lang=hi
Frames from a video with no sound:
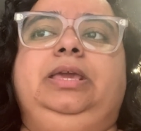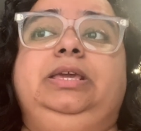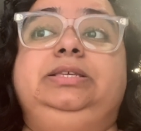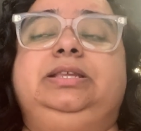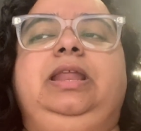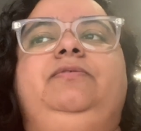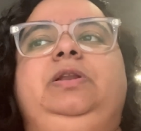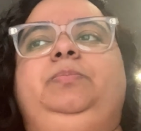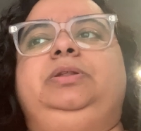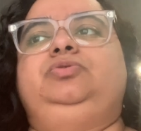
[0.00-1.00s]
इस लेवल
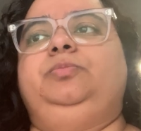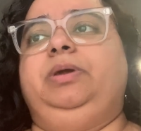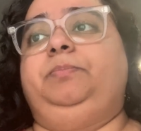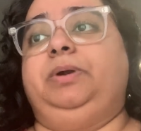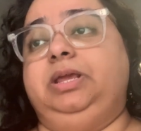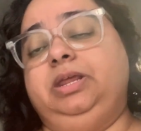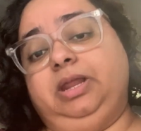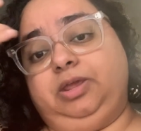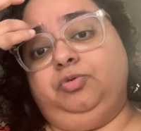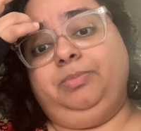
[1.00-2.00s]
पर तो मैं पढ़ी
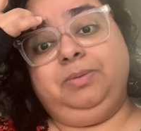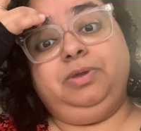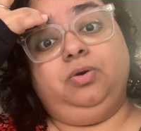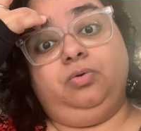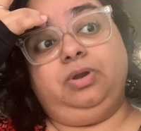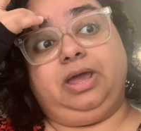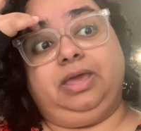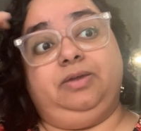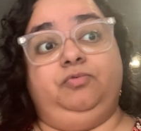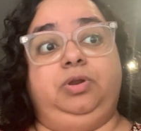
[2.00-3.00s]
नहीं हूँ मे भी हो रहा
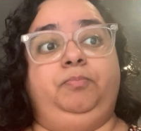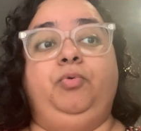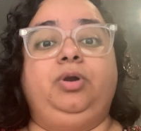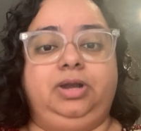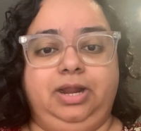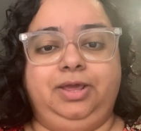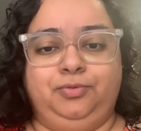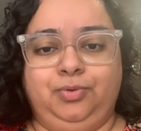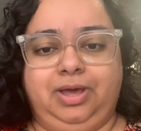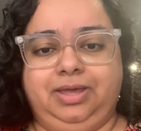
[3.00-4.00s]
है वो रिपोर्ट नहीं
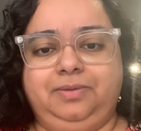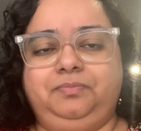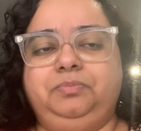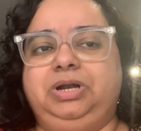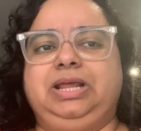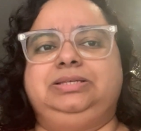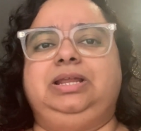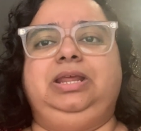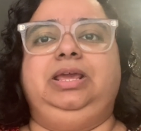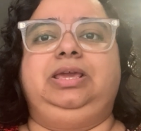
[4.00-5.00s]
हुआ है बट ऐसा
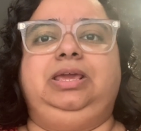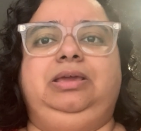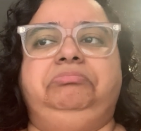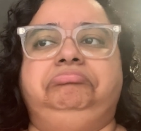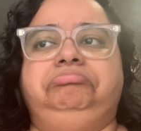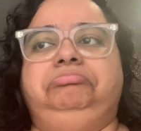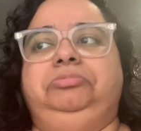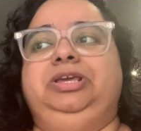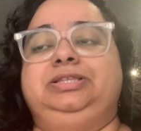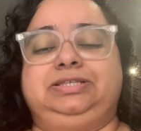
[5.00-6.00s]
नहीं है कि
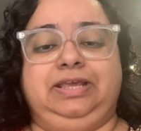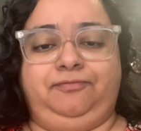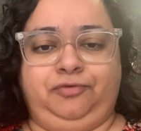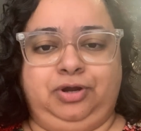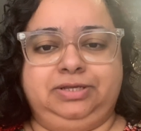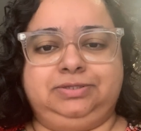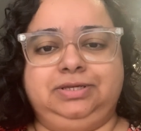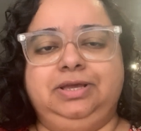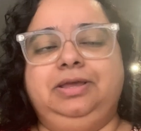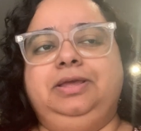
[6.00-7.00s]
इट्स सेफ फॉर अस
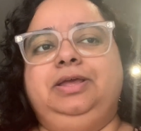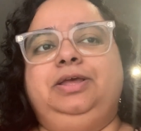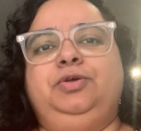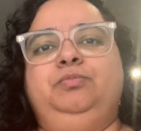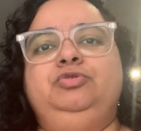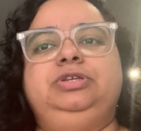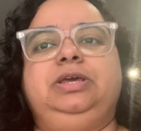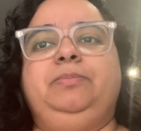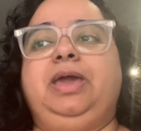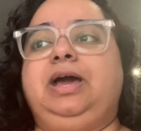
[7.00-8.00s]
मुझे
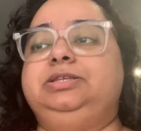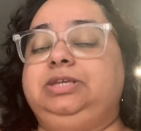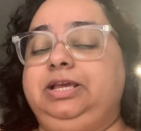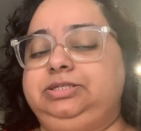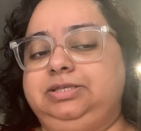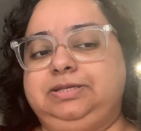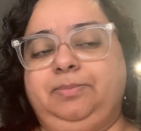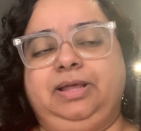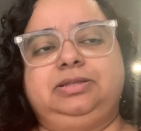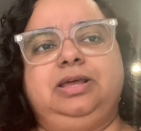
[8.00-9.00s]
मैं आज एक जन से
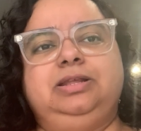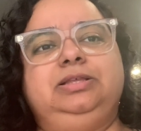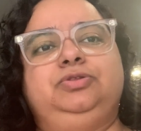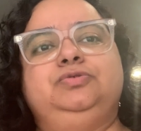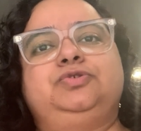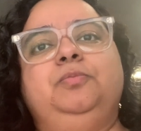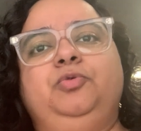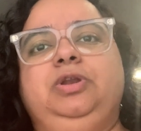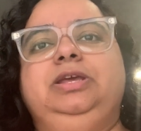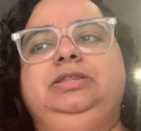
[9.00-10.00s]
बात कर रही थी तो उसको
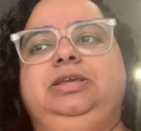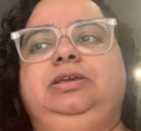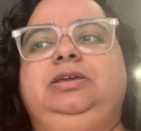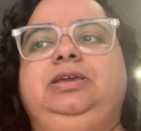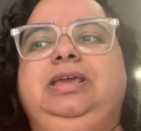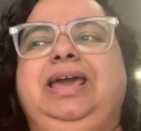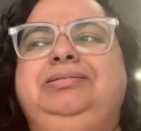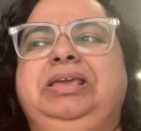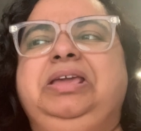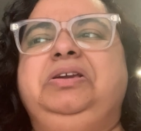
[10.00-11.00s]
बोल ही दी कि आई
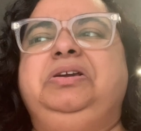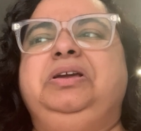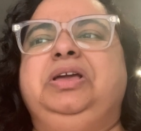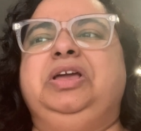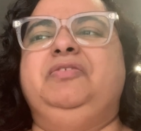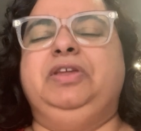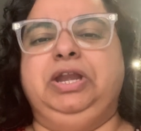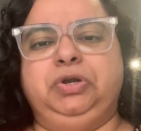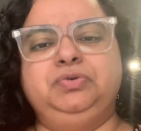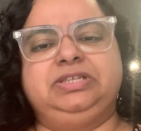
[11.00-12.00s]
थिंक वी
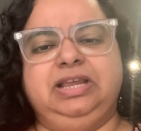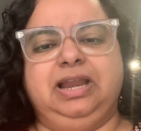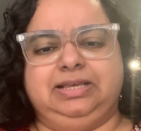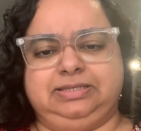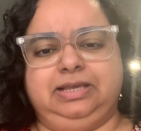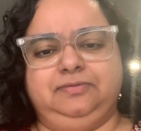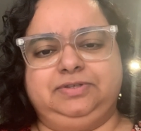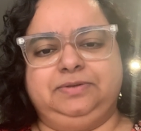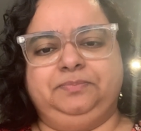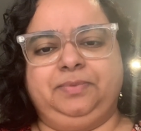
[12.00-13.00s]
नीड टू सील आर
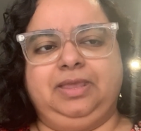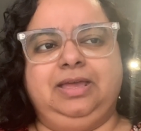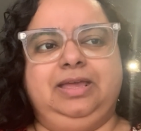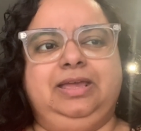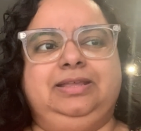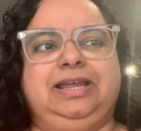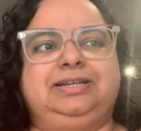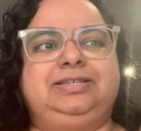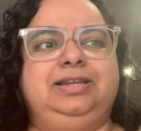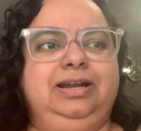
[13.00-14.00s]
सेल्व्स
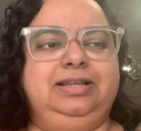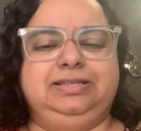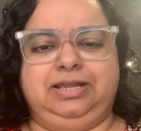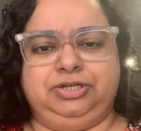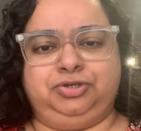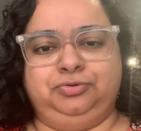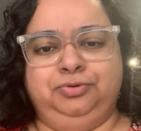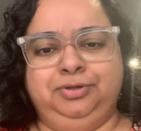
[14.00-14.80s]
that slit is our issue